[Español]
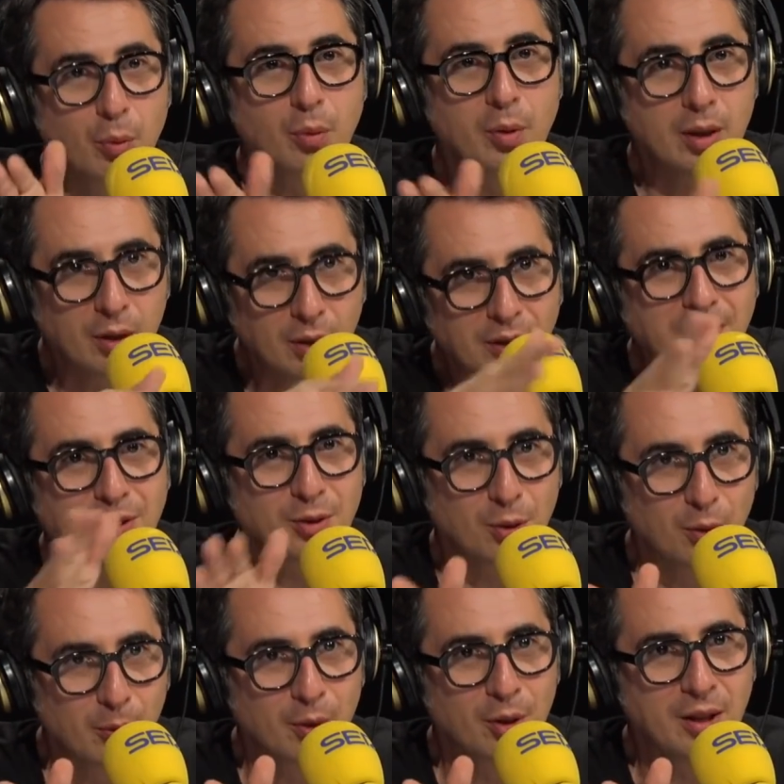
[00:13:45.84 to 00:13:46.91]
público, que
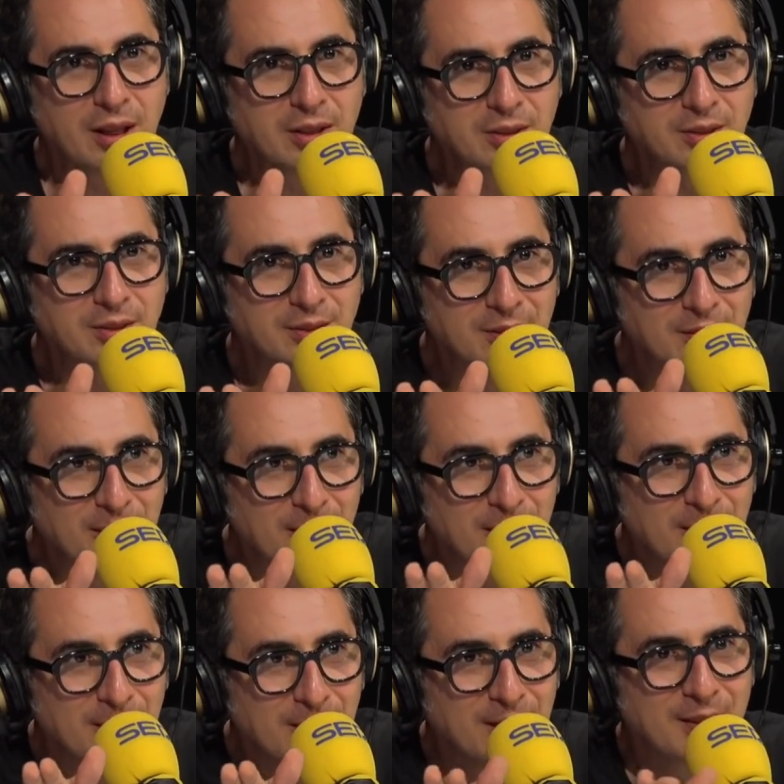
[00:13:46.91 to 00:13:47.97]
son los gordos.
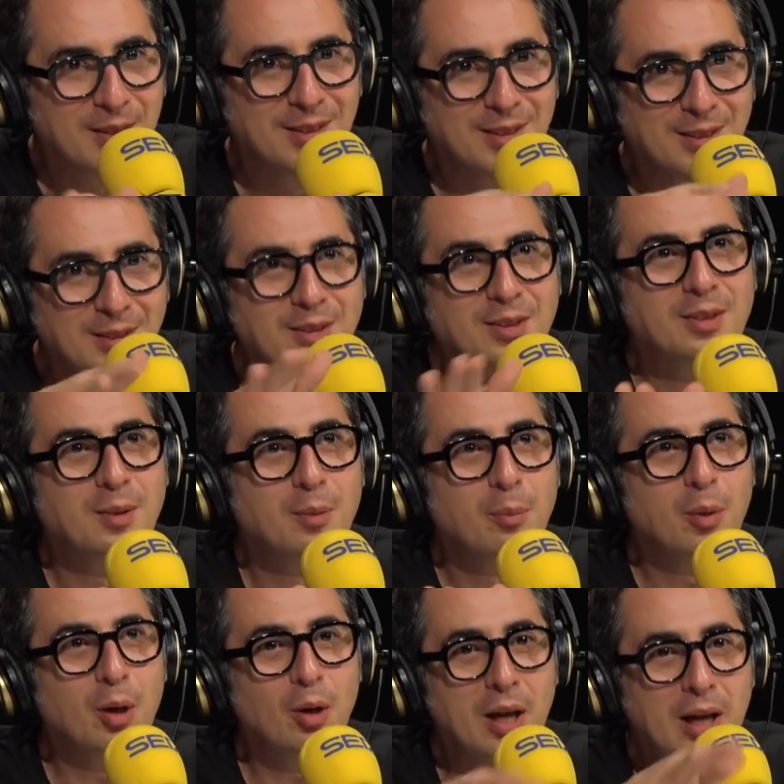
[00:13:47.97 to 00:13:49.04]
A ver qué te
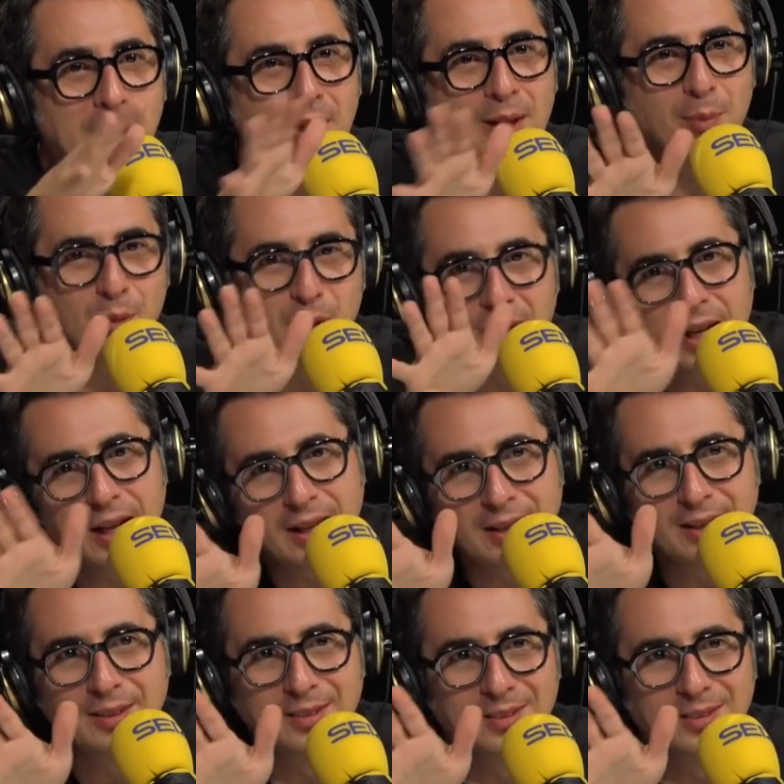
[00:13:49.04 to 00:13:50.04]
parece. Pero la carrera musical.